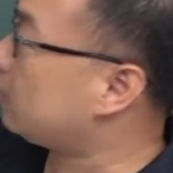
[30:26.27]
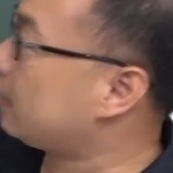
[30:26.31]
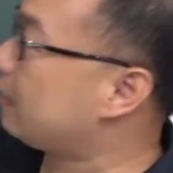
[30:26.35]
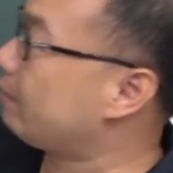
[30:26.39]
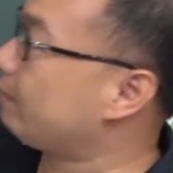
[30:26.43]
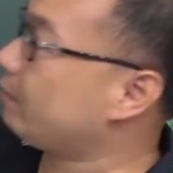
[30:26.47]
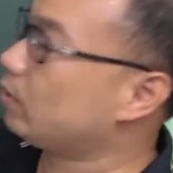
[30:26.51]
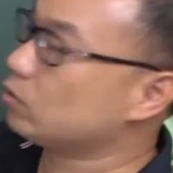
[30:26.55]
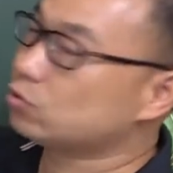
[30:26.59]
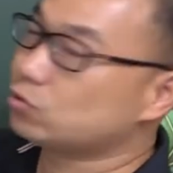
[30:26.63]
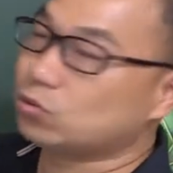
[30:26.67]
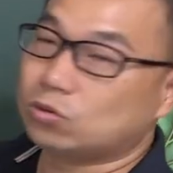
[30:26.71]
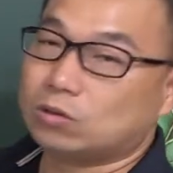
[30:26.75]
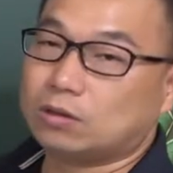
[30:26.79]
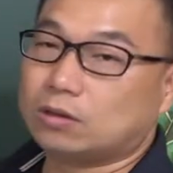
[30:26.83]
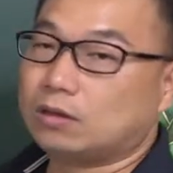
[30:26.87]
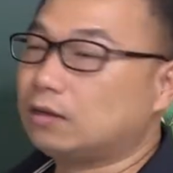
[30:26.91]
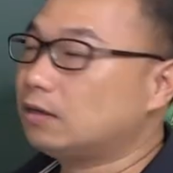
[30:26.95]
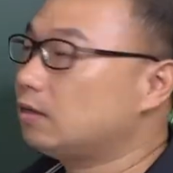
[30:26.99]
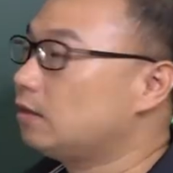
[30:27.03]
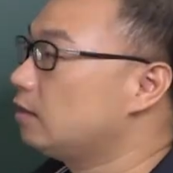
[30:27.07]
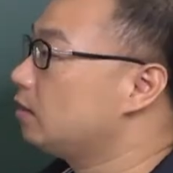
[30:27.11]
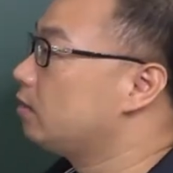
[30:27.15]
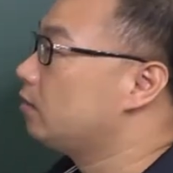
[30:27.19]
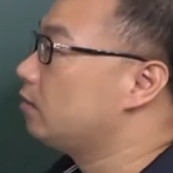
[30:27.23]
的，它没有错
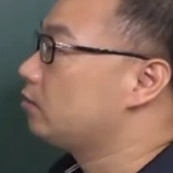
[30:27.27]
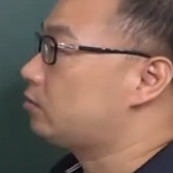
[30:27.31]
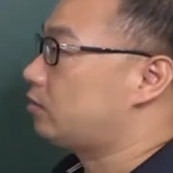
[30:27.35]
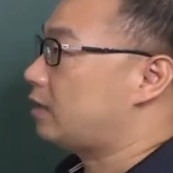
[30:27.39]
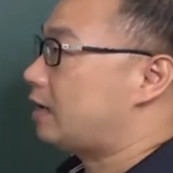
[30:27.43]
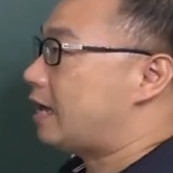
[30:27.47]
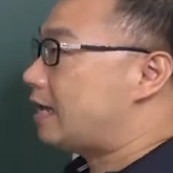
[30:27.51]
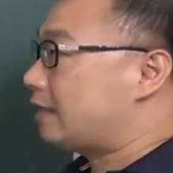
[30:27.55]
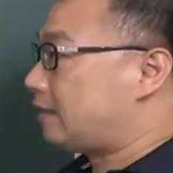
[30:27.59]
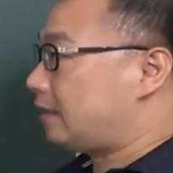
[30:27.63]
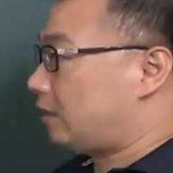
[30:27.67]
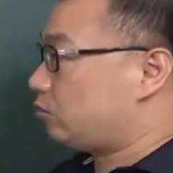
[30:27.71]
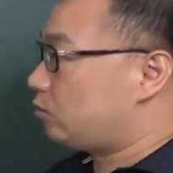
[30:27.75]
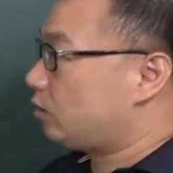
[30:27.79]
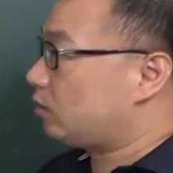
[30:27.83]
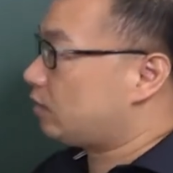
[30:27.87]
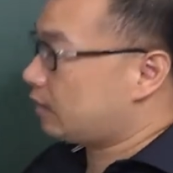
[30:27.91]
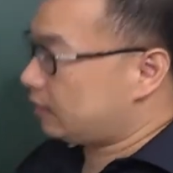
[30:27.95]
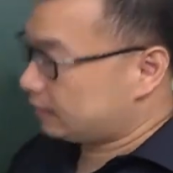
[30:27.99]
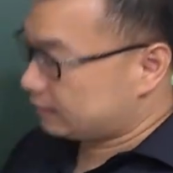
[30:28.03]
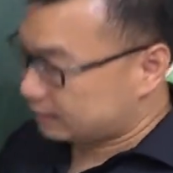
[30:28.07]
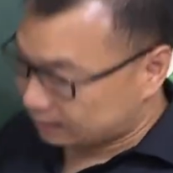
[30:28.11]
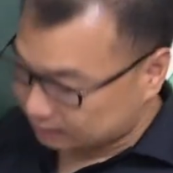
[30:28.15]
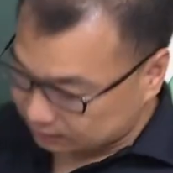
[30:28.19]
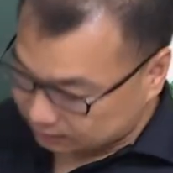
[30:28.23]
哦，所以它的确
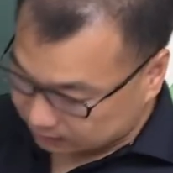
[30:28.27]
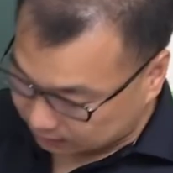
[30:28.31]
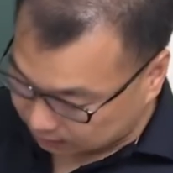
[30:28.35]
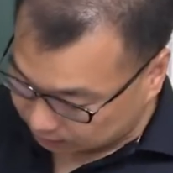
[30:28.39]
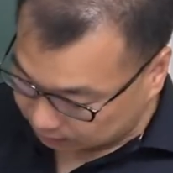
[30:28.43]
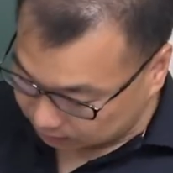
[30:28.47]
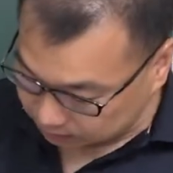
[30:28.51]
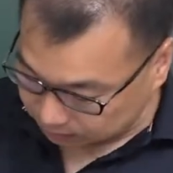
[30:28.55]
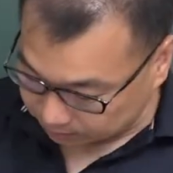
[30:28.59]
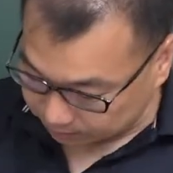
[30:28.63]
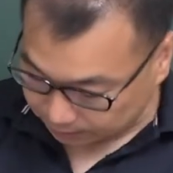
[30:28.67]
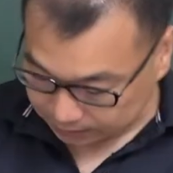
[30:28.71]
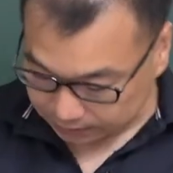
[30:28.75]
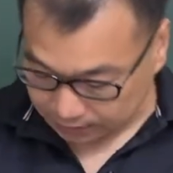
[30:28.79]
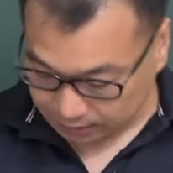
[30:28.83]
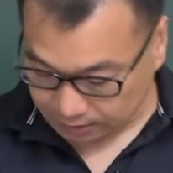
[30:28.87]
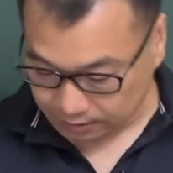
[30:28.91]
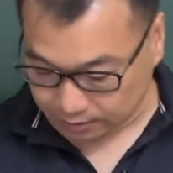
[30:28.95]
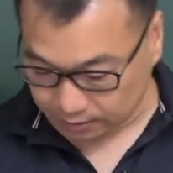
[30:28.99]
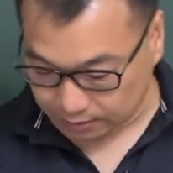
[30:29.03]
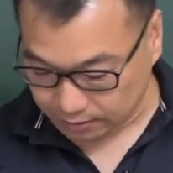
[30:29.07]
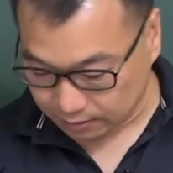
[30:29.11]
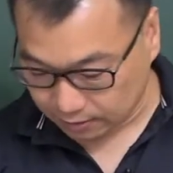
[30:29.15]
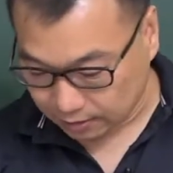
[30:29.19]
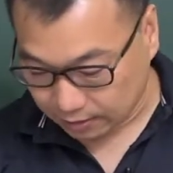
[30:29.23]
可以这样写哦。怎么写？
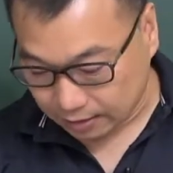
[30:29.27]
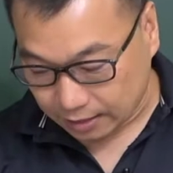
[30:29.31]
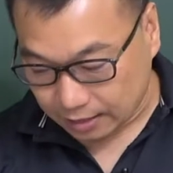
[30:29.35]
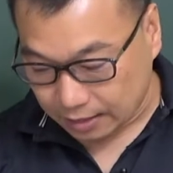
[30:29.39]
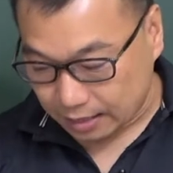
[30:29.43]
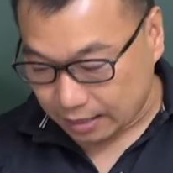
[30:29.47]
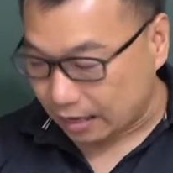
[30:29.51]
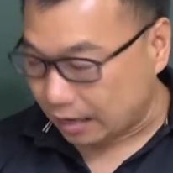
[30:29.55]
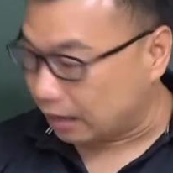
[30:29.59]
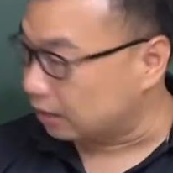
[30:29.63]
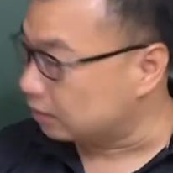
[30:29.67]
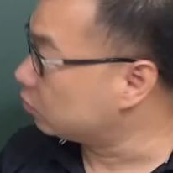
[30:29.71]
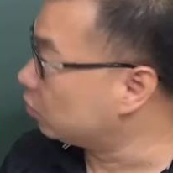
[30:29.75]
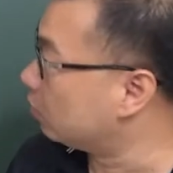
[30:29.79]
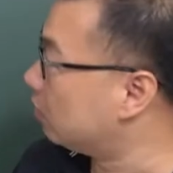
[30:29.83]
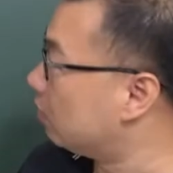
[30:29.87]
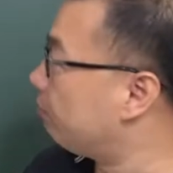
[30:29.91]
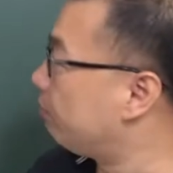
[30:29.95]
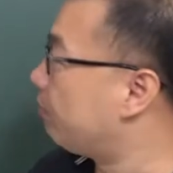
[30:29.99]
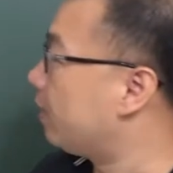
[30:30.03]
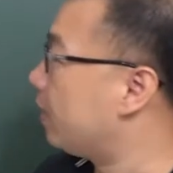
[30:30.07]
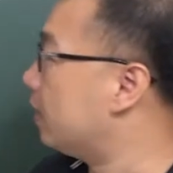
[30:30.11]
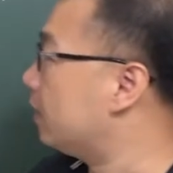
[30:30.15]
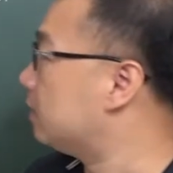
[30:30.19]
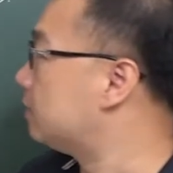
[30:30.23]
它就
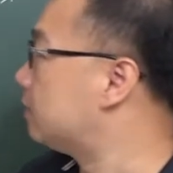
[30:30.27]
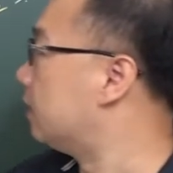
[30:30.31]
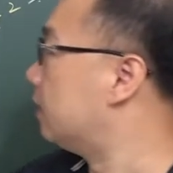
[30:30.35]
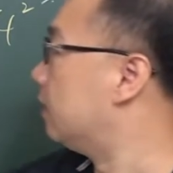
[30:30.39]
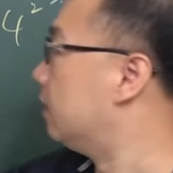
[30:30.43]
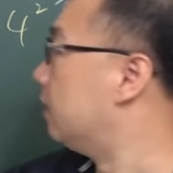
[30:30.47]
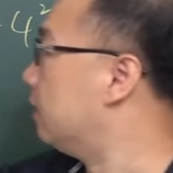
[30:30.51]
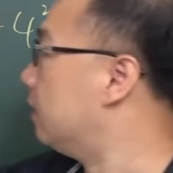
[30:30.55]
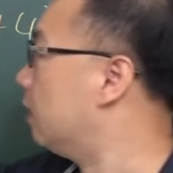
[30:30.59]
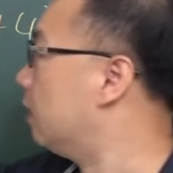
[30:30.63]
会变成